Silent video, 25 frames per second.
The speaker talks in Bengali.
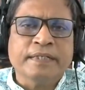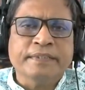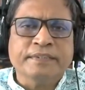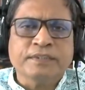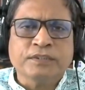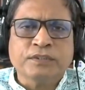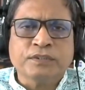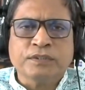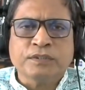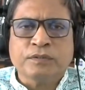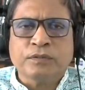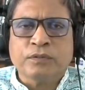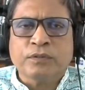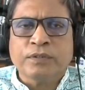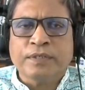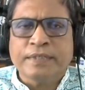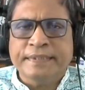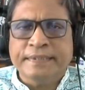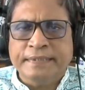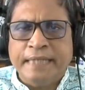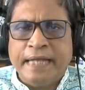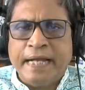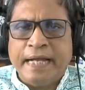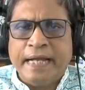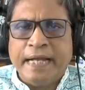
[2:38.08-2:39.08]
নিশ্চিত করা
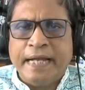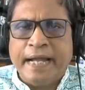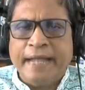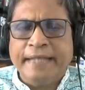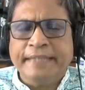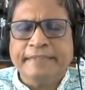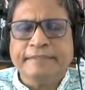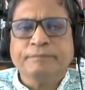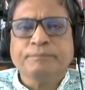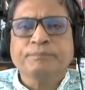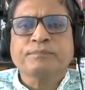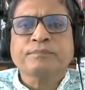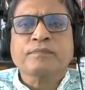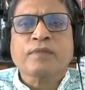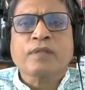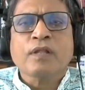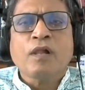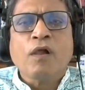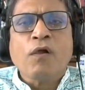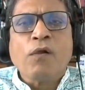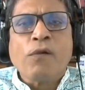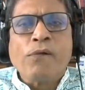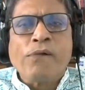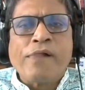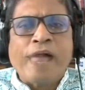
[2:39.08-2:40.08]
যায়
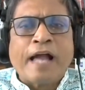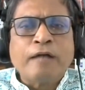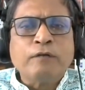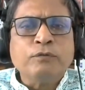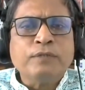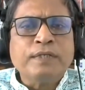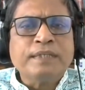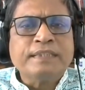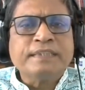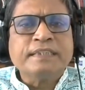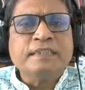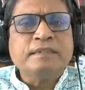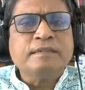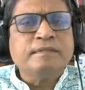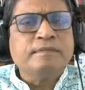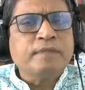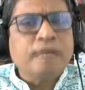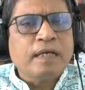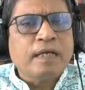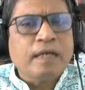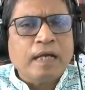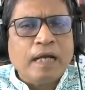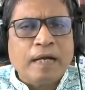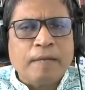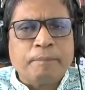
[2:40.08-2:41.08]
এখন আসেন
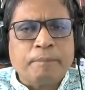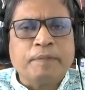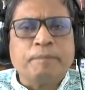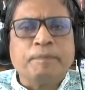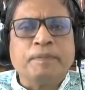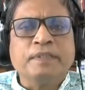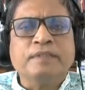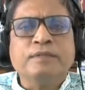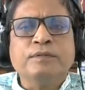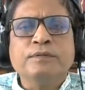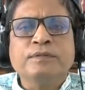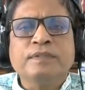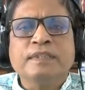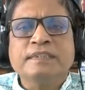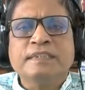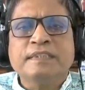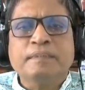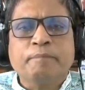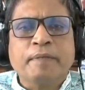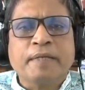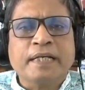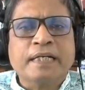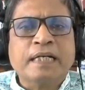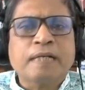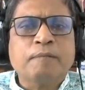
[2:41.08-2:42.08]
আপনি বিদ্যুতের যে
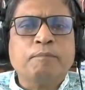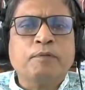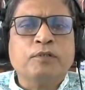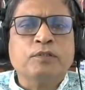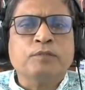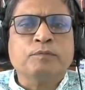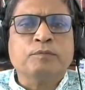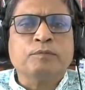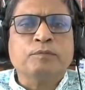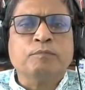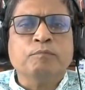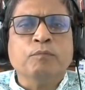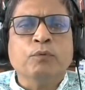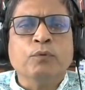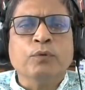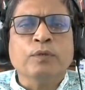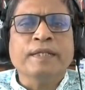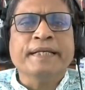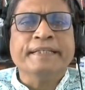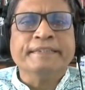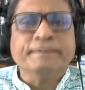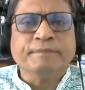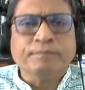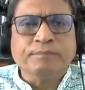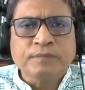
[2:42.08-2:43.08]
প্রেক্ষাপট বললেন
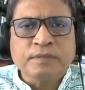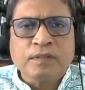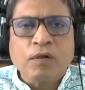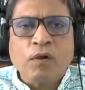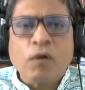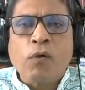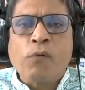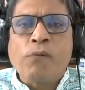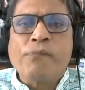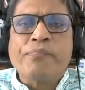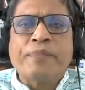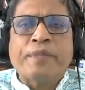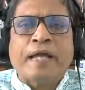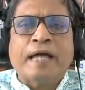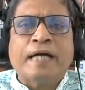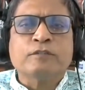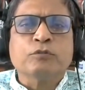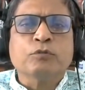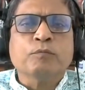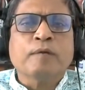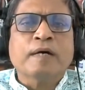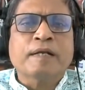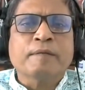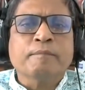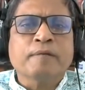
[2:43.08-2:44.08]
যে এত
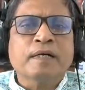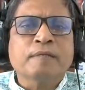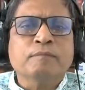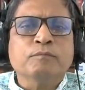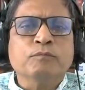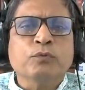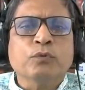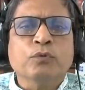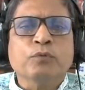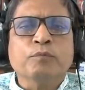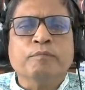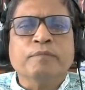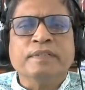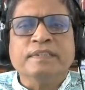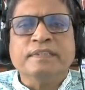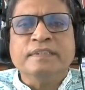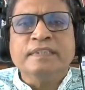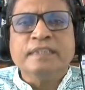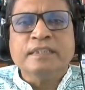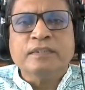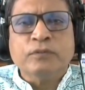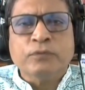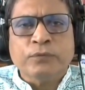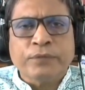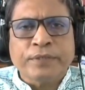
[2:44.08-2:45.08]
বারবার মূল্য
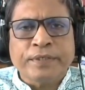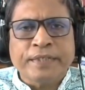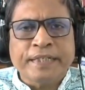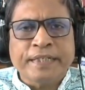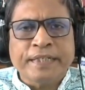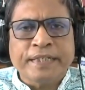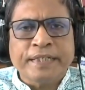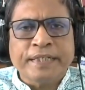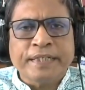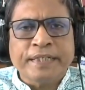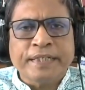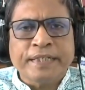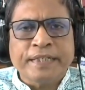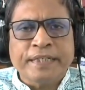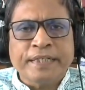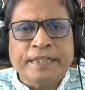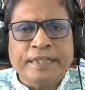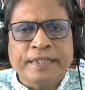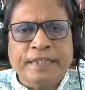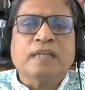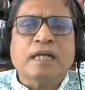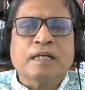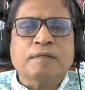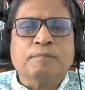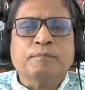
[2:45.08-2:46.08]
বৃদ্ধি করে
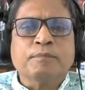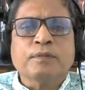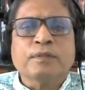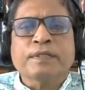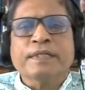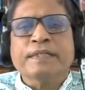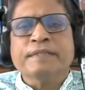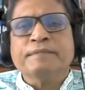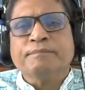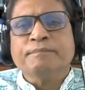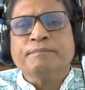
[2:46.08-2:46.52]
তারপরে